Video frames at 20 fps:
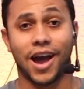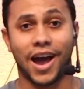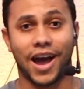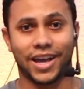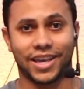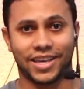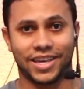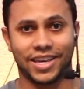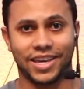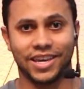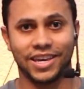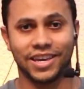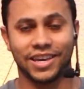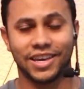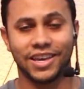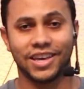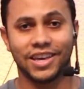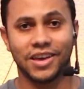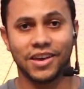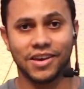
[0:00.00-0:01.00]
Aqui,
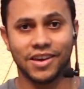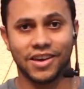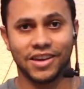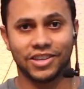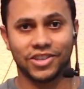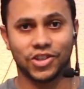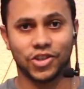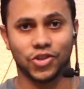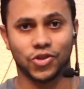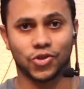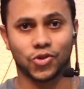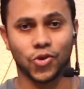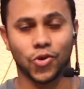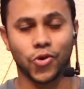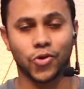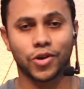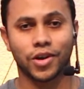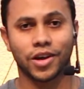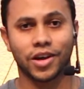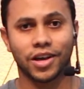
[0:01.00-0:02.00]

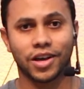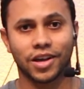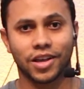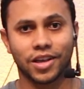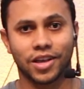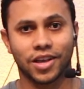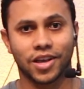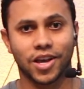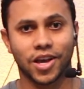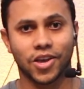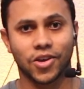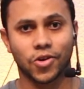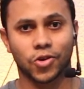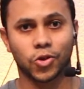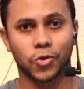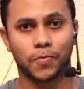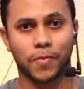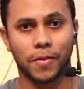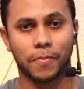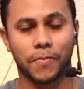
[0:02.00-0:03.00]
tesoura, ganhou
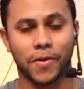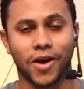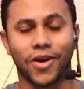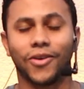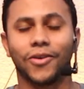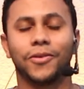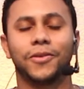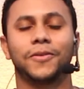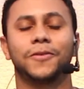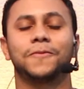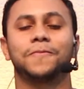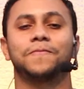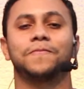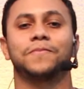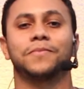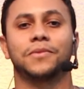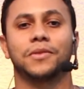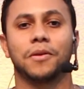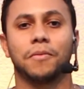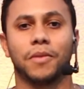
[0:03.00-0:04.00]
do papel.
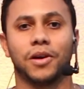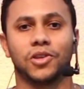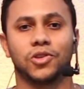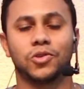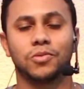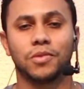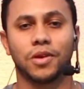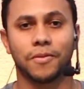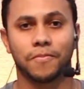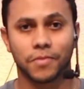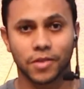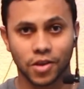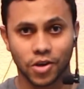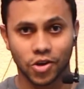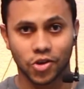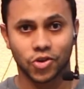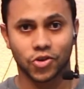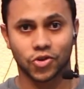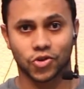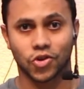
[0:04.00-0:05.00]
Mais uma.
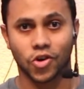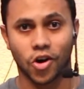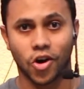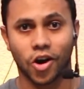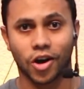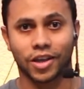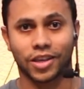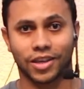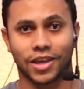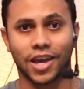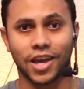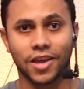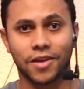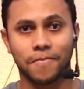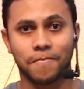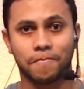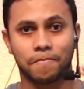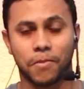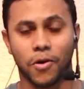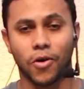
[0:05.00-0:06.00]
Joaquim
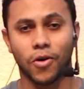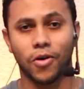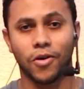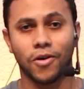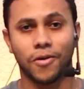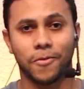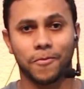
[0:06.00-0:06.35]
Pô.